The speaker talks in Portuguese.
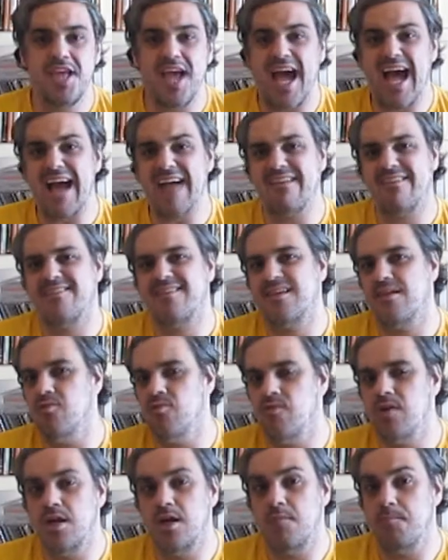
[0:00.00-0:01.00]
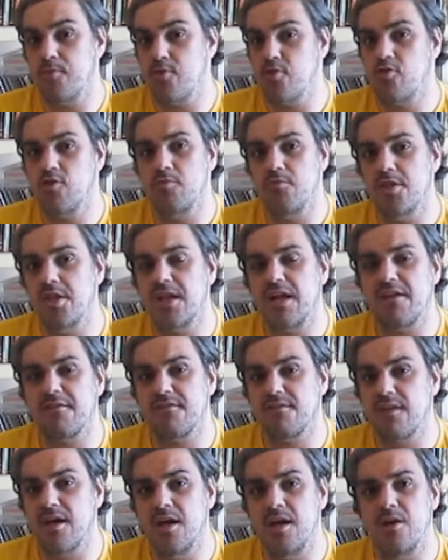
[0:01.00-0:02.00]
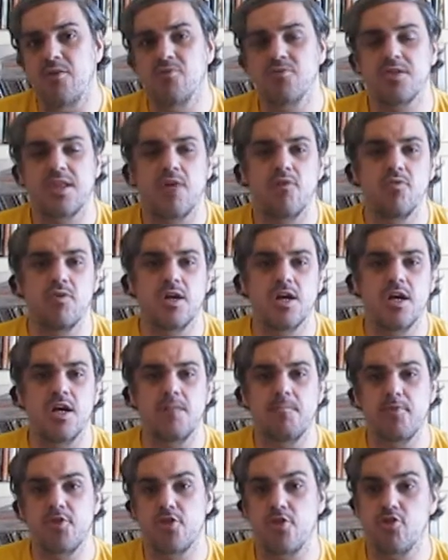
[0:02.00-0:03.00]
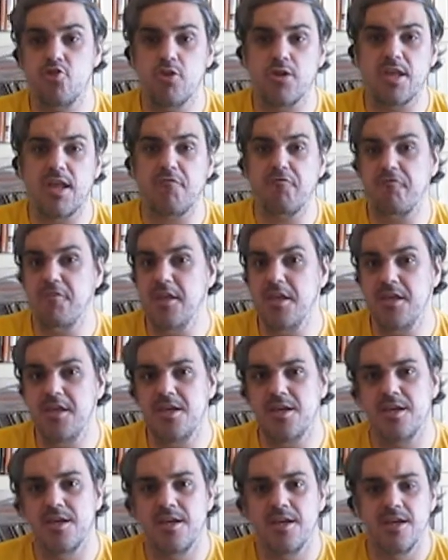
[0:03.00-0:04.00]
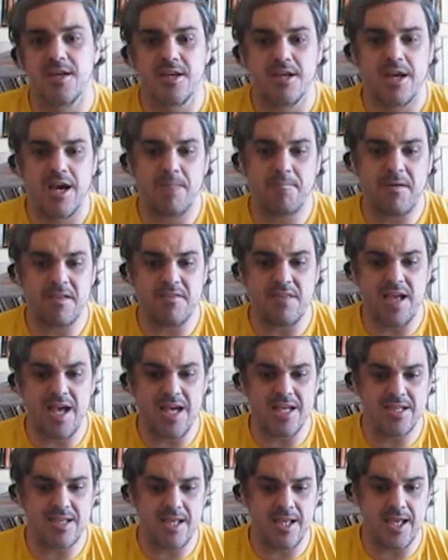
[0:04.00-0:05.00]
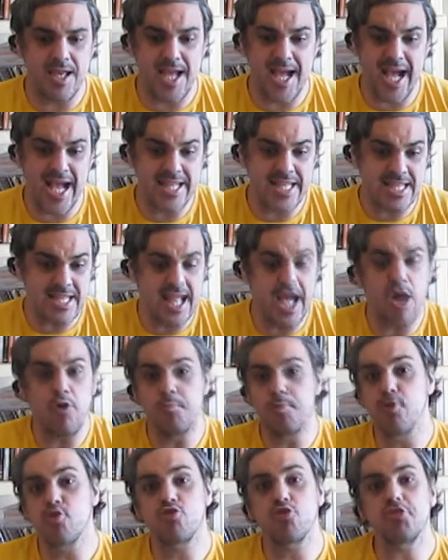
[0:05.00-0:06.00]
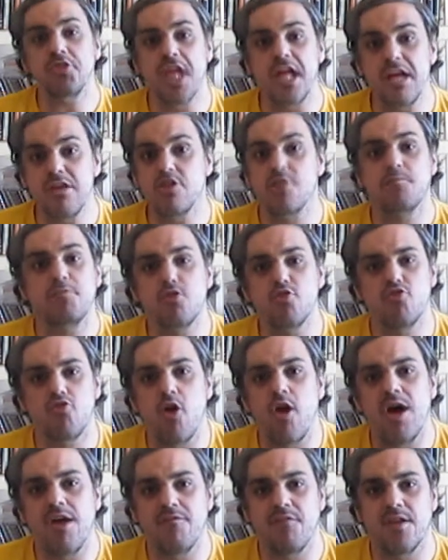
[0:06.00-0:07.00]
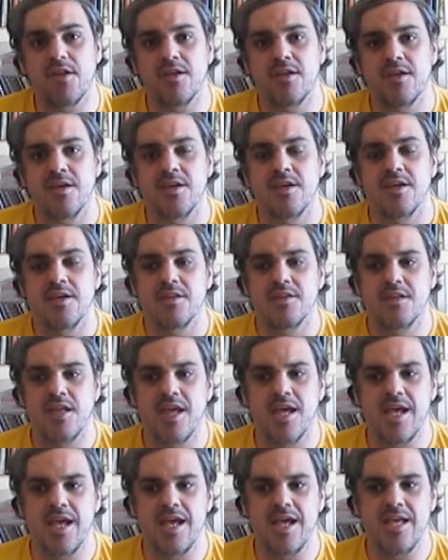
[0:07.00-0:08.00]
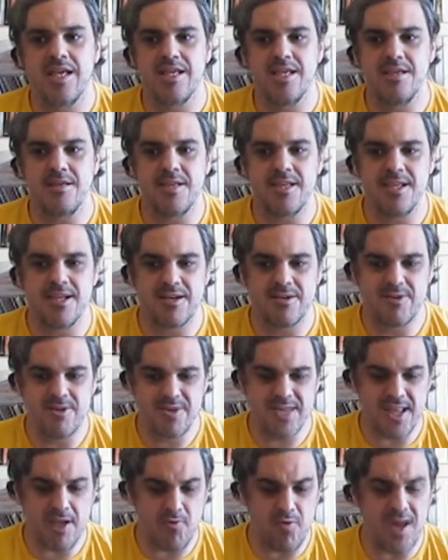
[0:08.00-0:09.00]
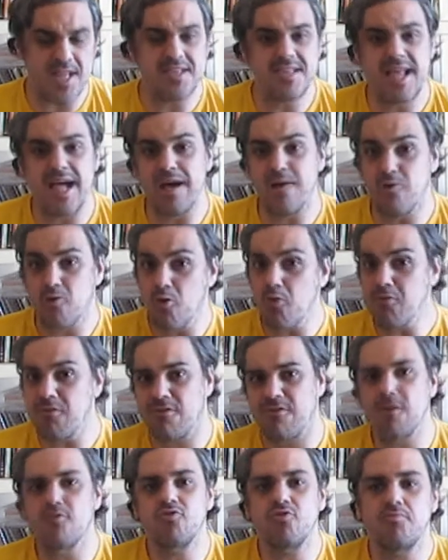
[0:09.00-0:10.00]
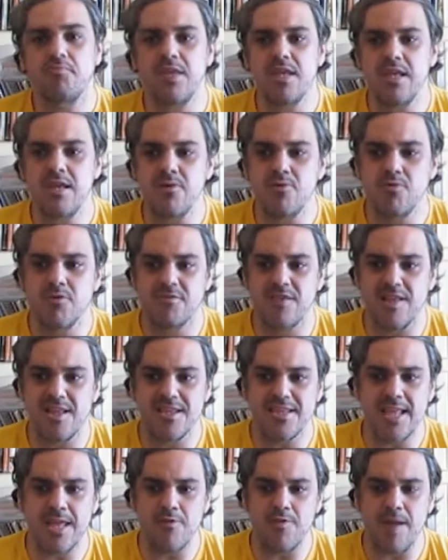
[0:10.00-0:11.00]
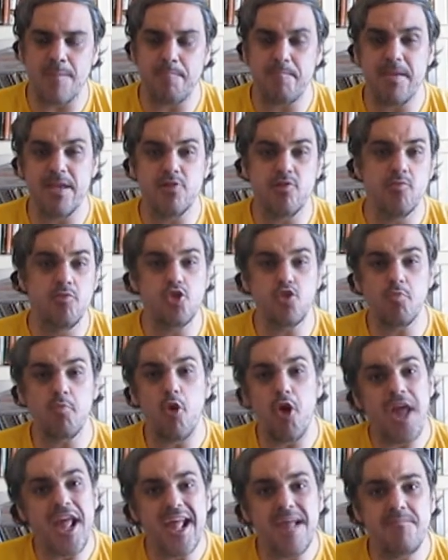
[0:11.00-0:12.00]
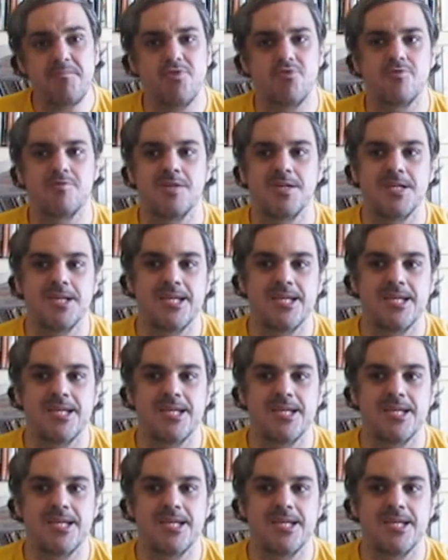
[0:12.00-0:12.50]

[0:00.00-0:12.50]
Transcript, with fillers: IACS, que é o campus de comunicação, tá o campus de geografia. Rapaziada, é a área ideal para o estudante, para o jovem. Né? E Gravatá ou São Domingos, ele tem um apelo muito boêmio.